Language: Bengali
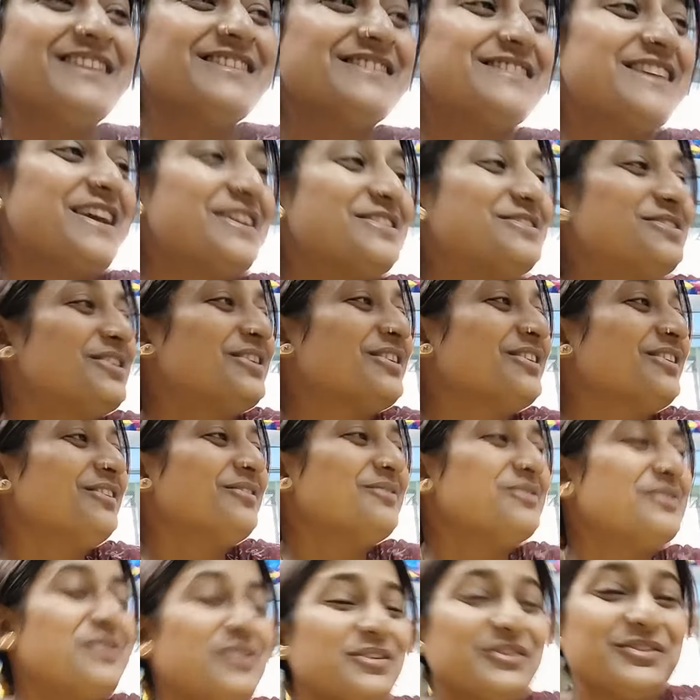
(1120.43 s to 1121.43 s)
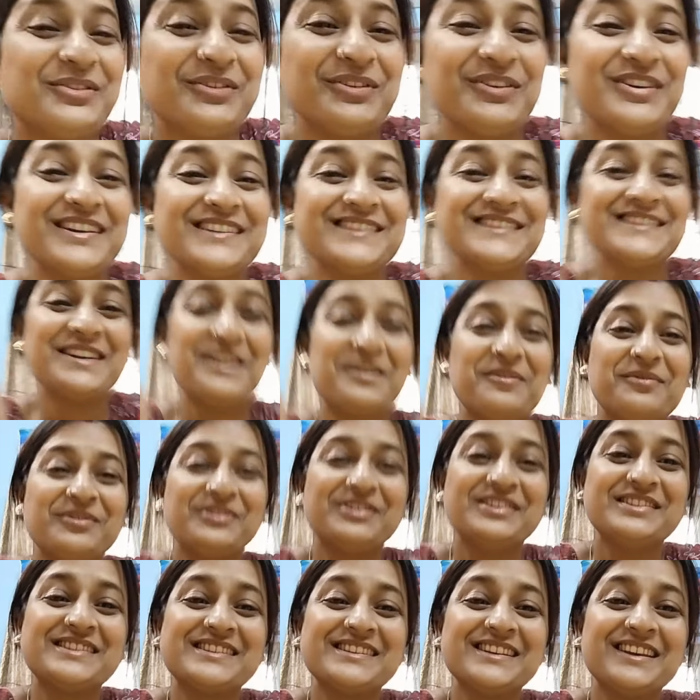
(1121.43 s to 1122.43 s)
যে জন্য ফোন করেছিলাম
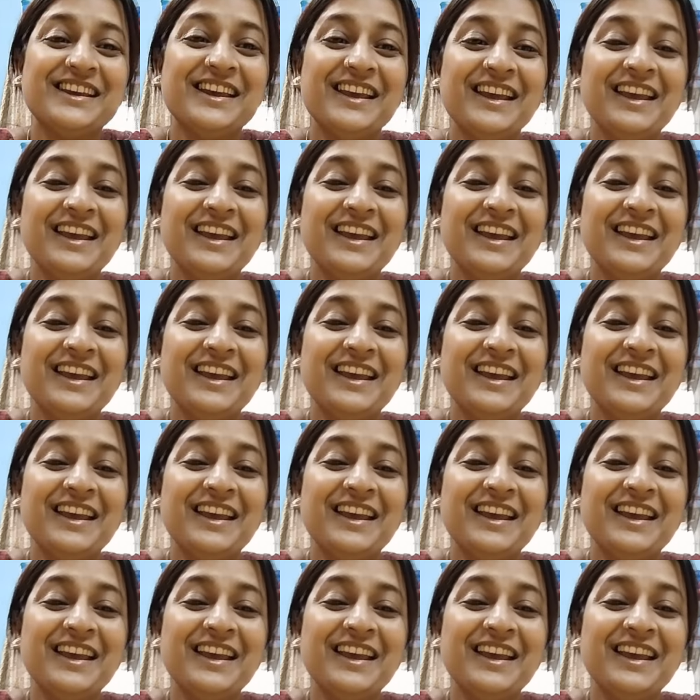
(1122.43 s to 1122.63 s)
বলছি